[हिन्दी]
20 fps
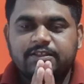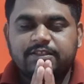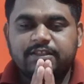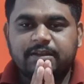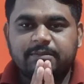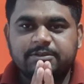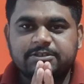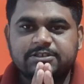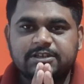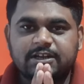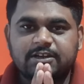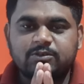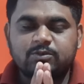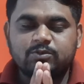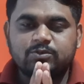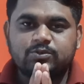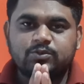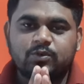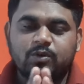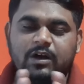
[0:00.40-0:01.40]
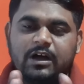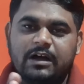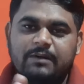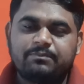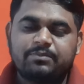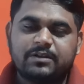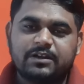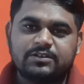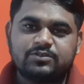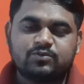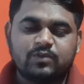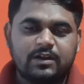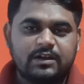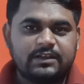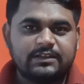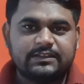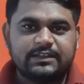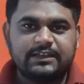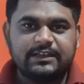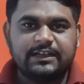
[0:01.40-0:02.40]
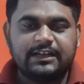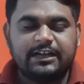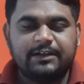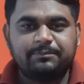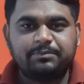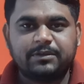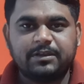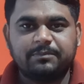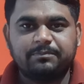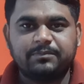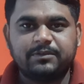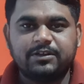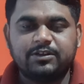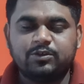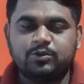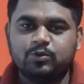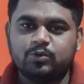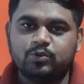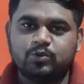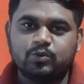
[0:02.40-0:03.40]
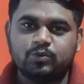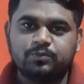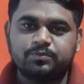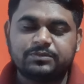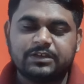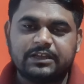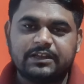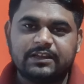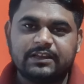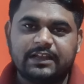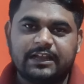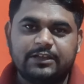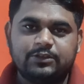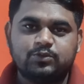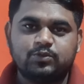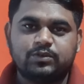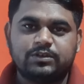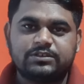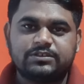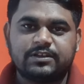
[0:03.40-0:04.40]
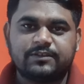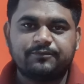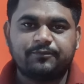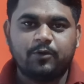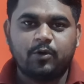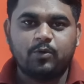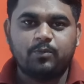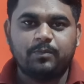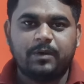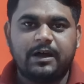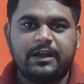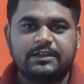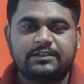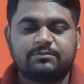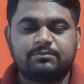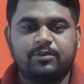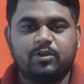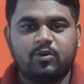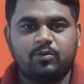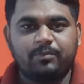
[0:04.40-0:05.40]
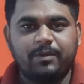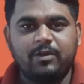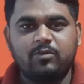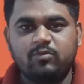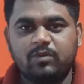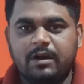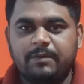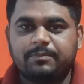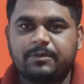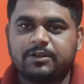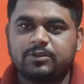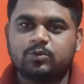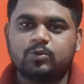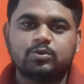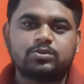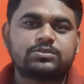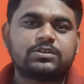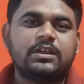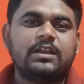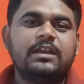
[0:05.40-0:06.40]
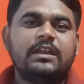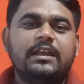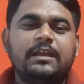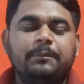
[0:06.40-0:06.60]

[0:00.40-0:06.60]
नमस्कार दोस्तों आपका स्वागत है आपके अपने YouTube चैनल एजुकेशन फॉर भारत में और मैं हूं आपका दोस्त